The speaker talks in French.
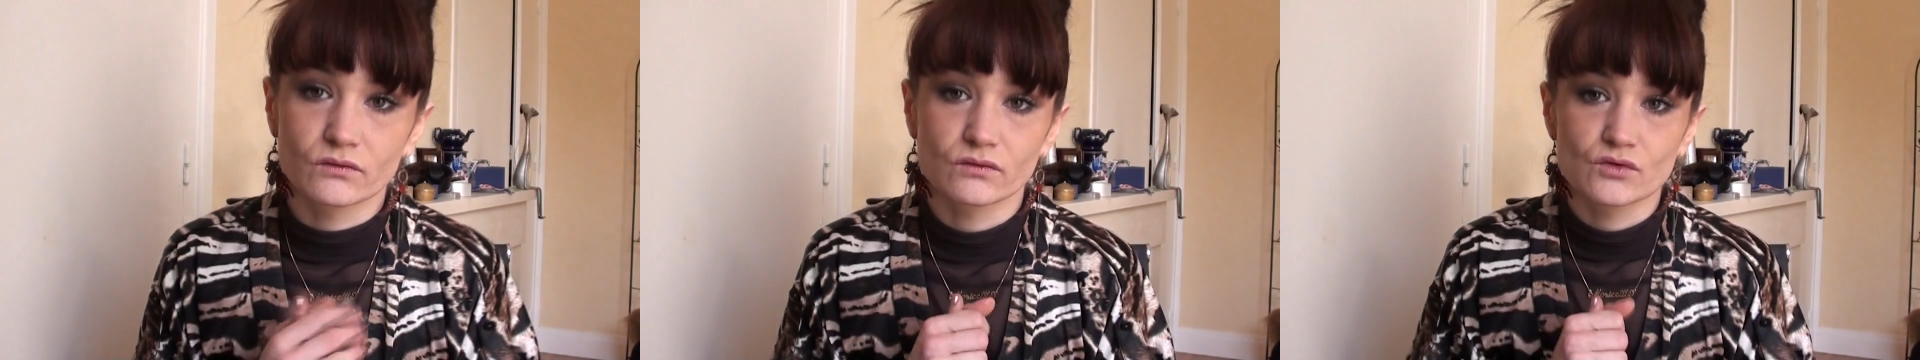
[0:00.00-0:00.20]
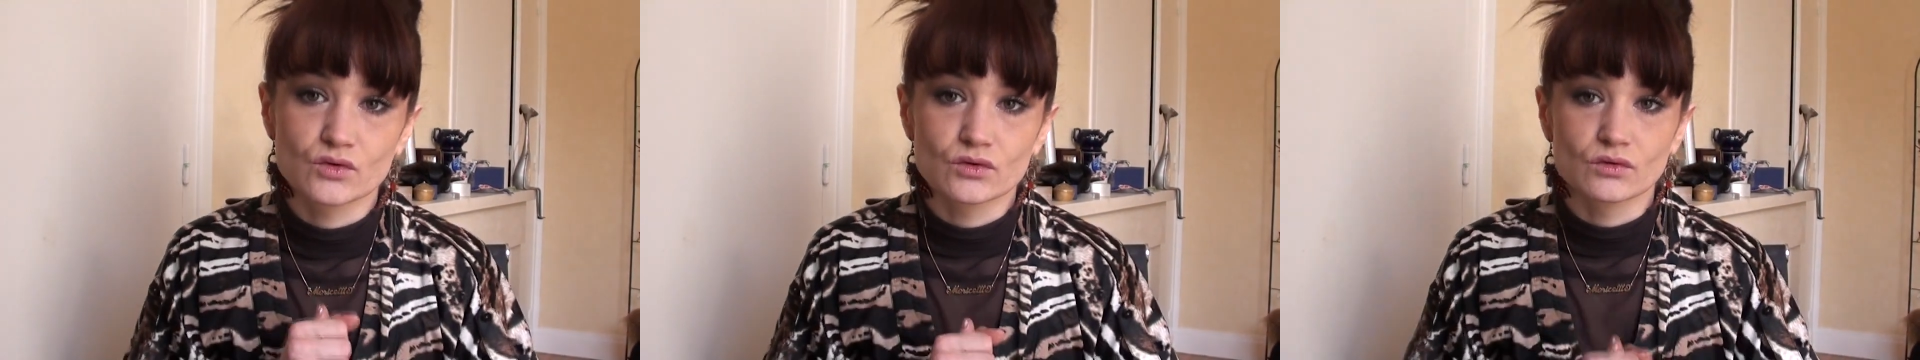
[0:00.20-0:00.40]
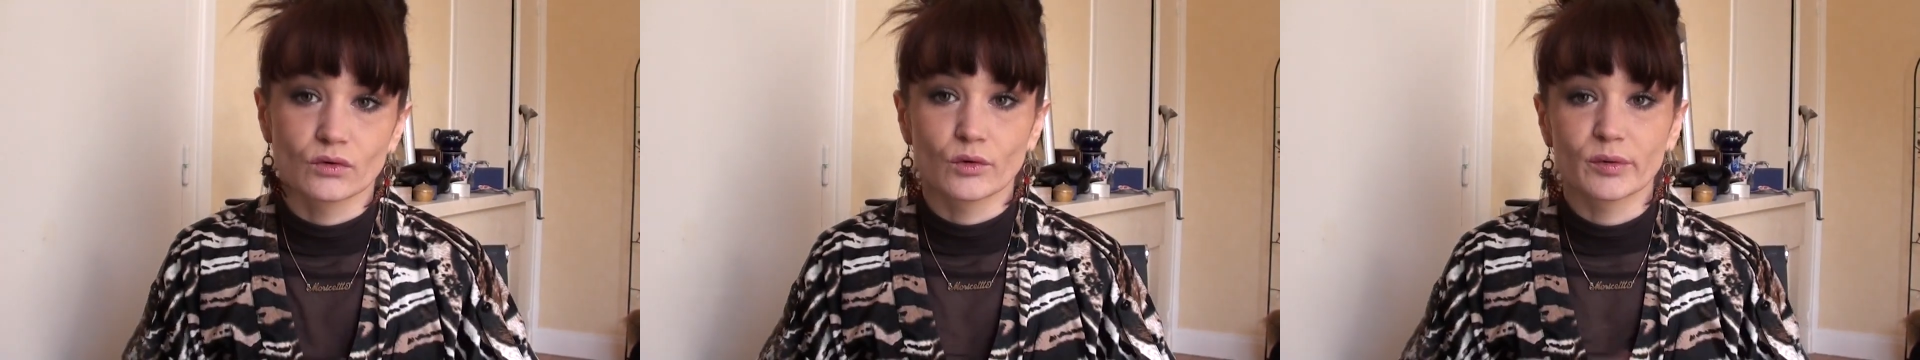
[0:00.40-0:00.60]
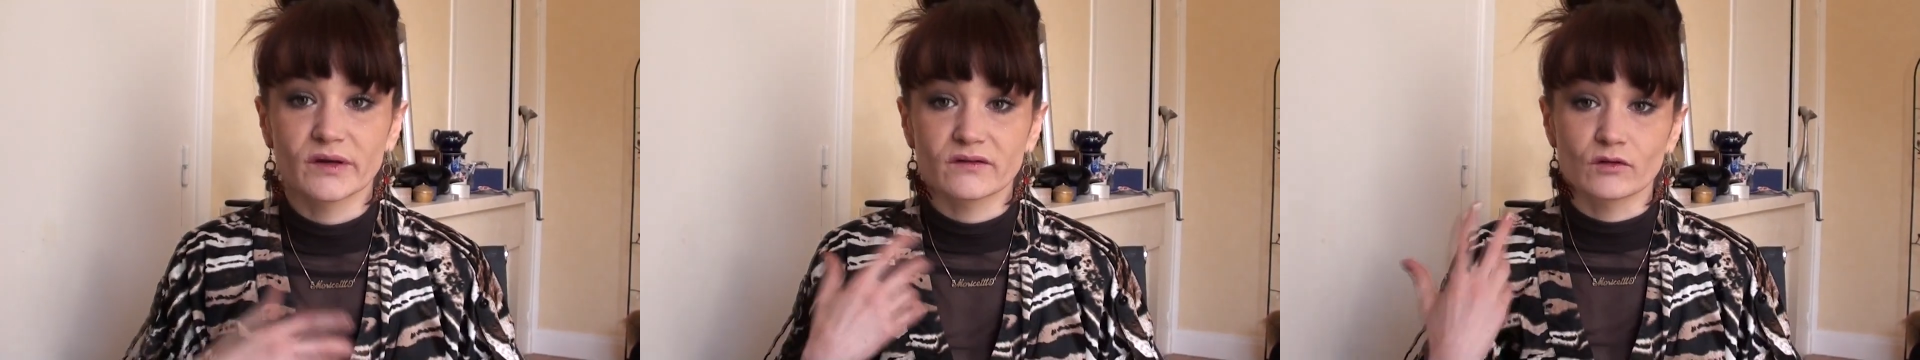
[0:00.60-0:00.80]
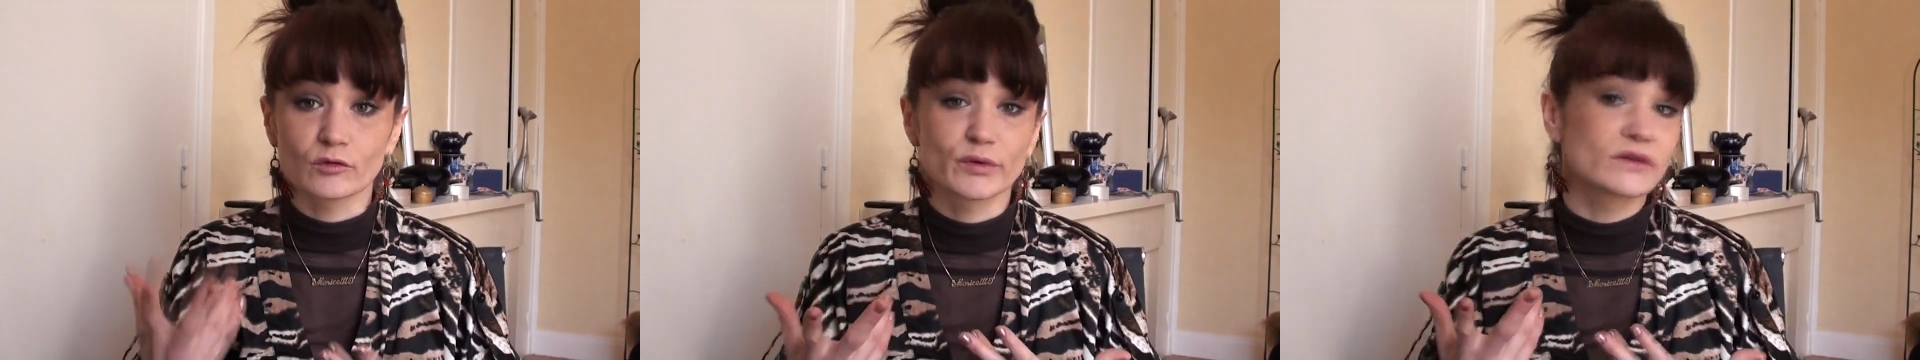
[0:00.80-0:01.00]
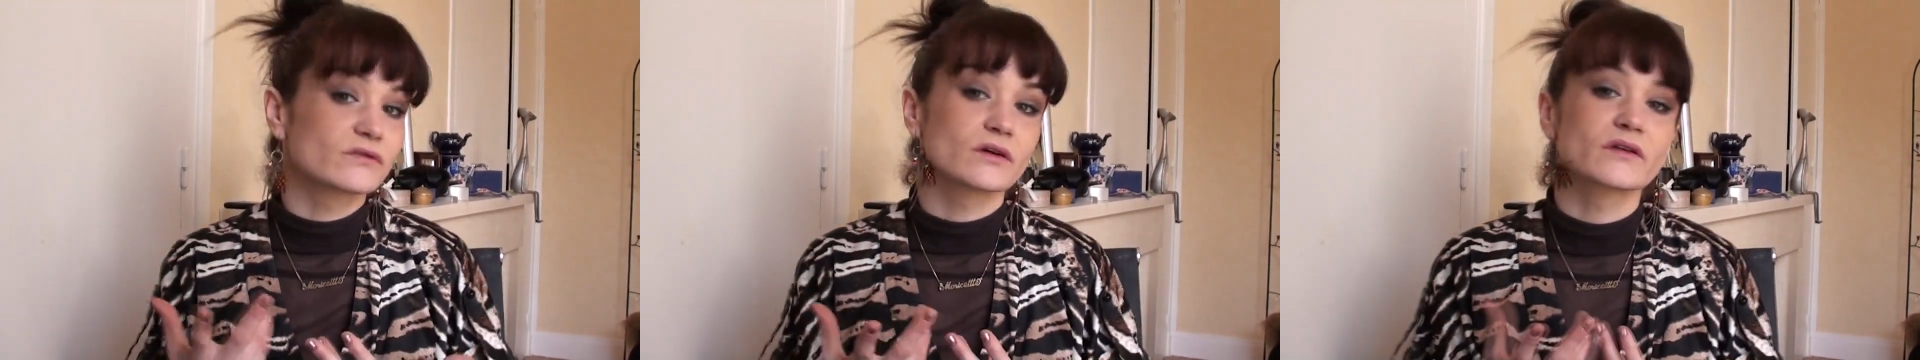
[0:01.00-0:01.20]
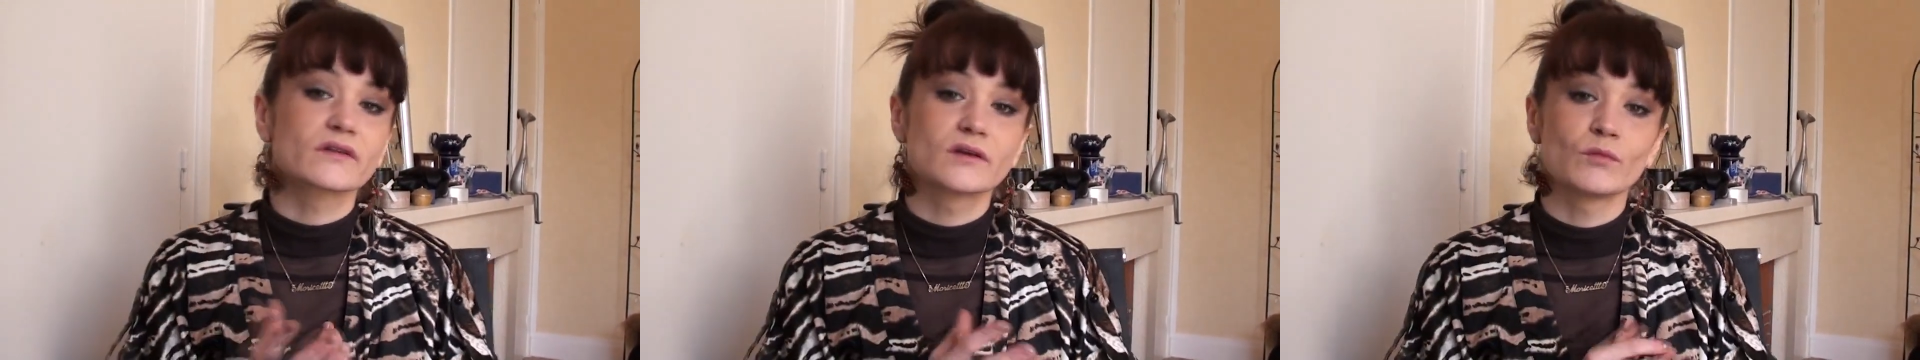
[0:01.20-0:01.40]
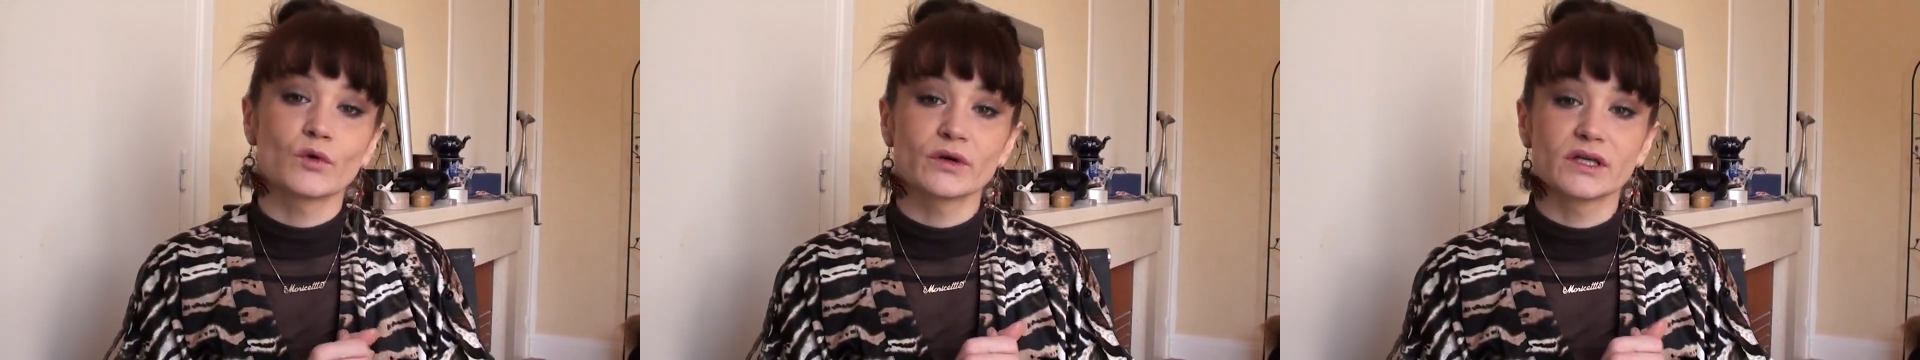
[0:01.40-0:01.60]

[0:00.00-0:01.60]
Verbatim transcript: je représente pas forcément